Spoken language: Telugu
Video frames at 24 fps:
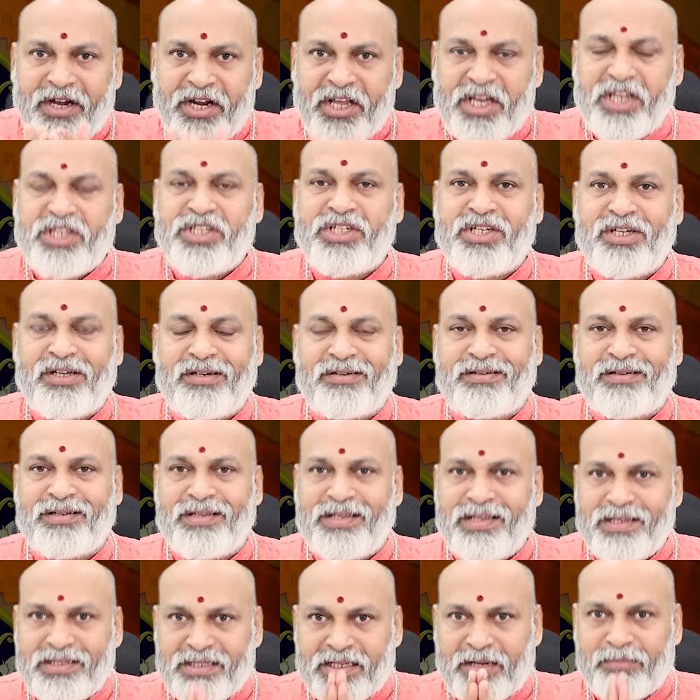నేచర్
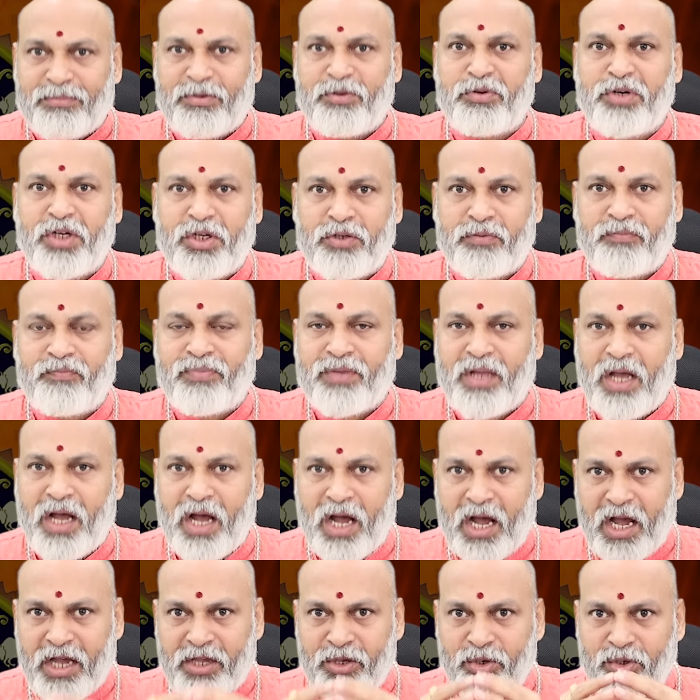ఈజ్ అమ్మవారు
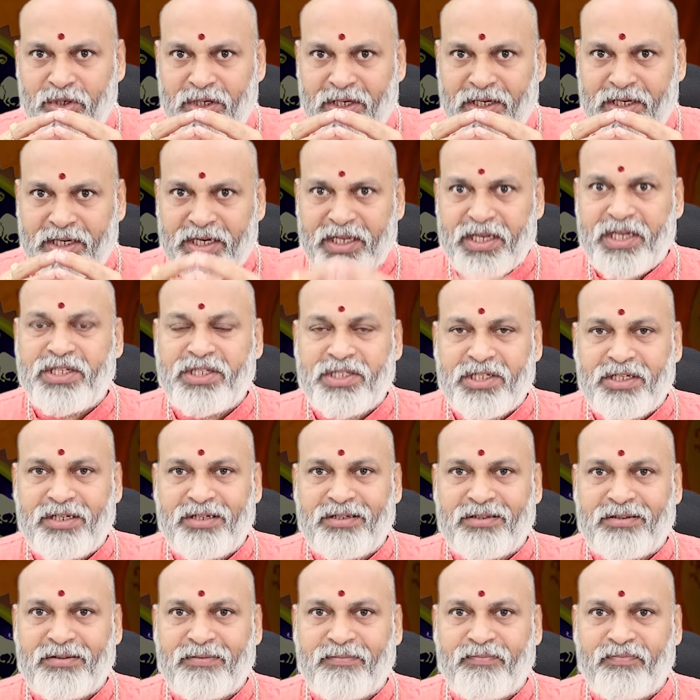ఆ యొక్క
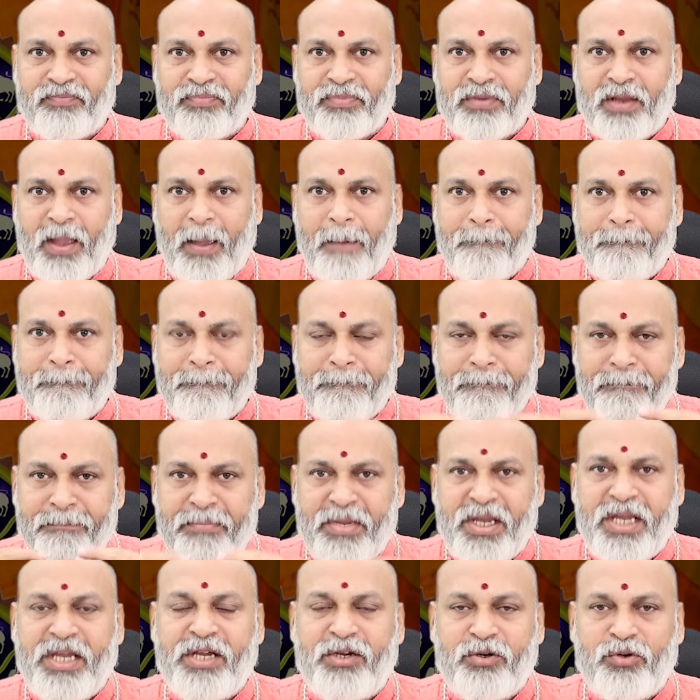నేచర్
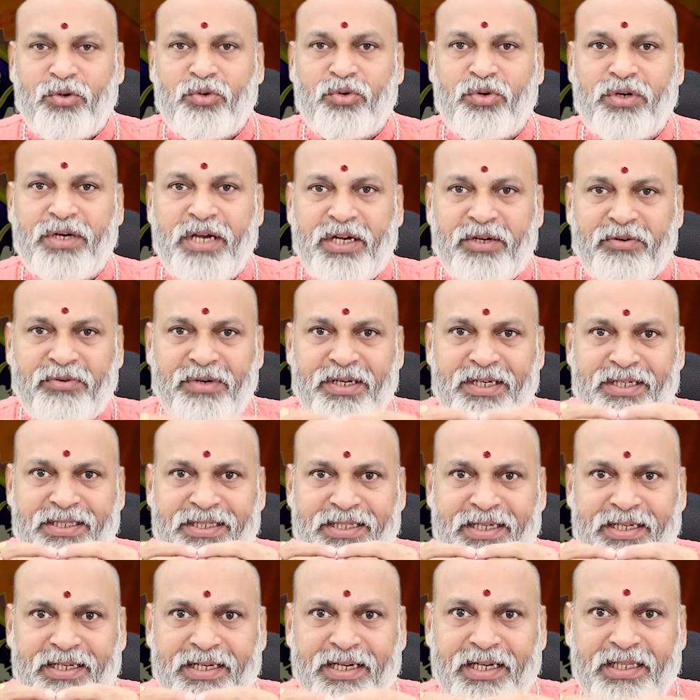మీకు ఎటువంటి
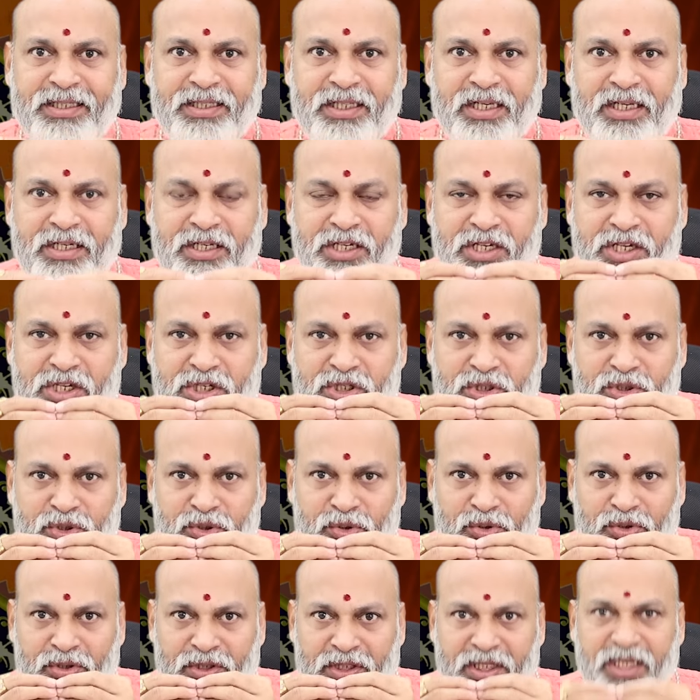సంకేతాలు
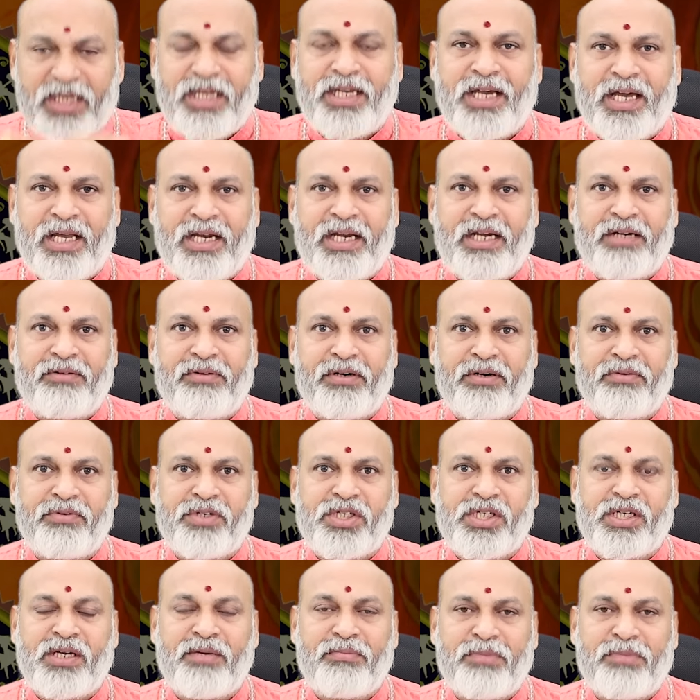ఇస్తుంది అనేటువంటి
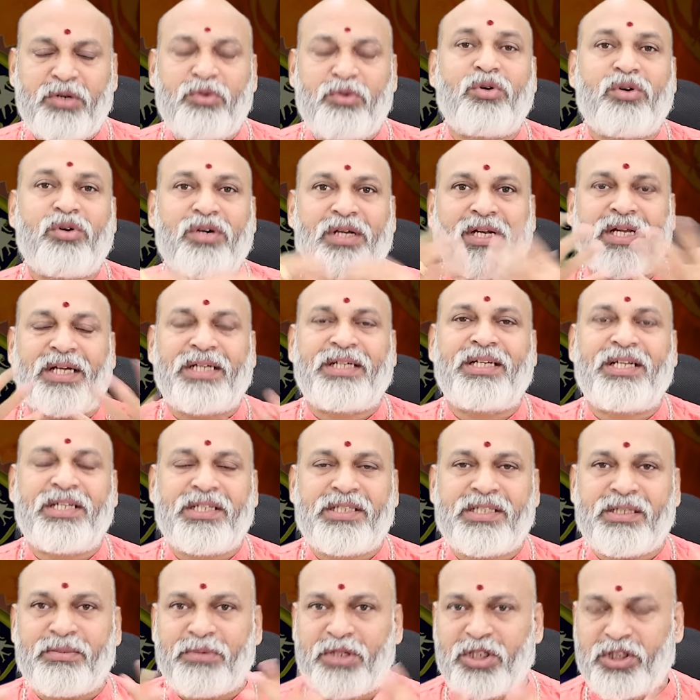విషయం మనం ఒక్కొక్క
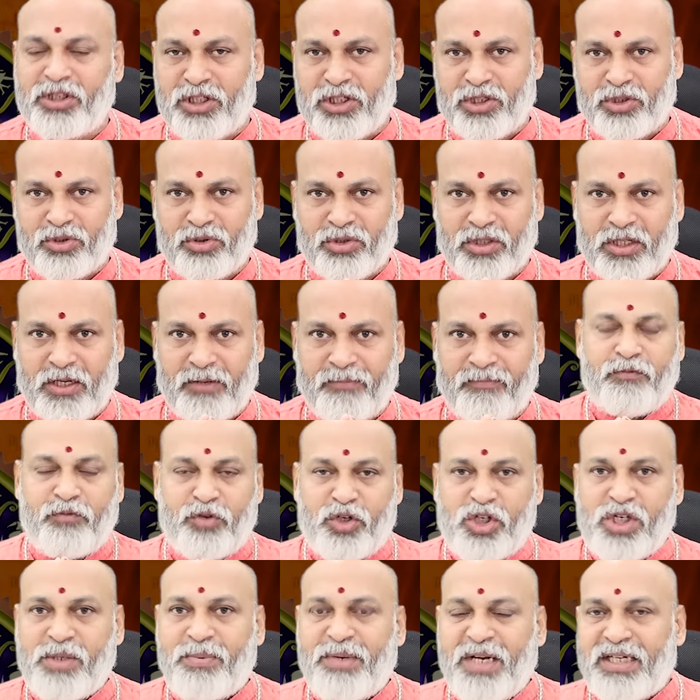లగ్నరీత్యా మనం తెలుసుకుందాం
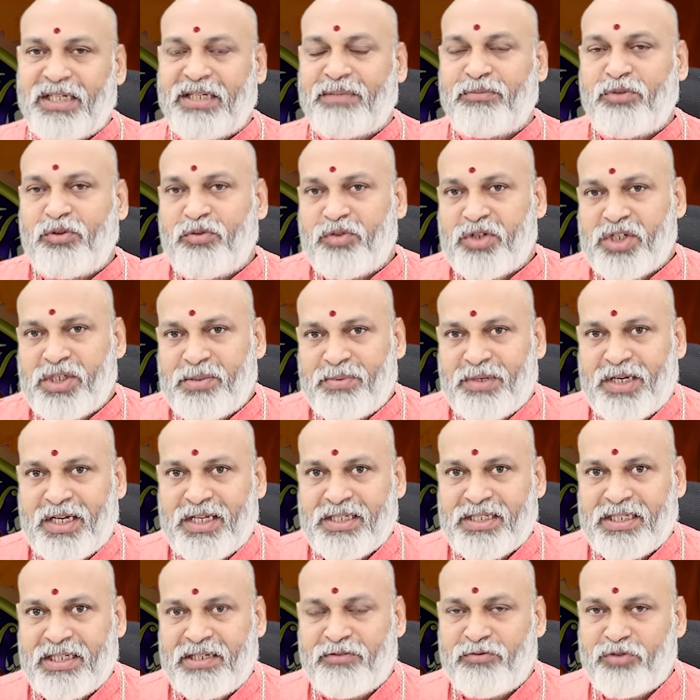వృషభ లగ్నము వృషభ రాశి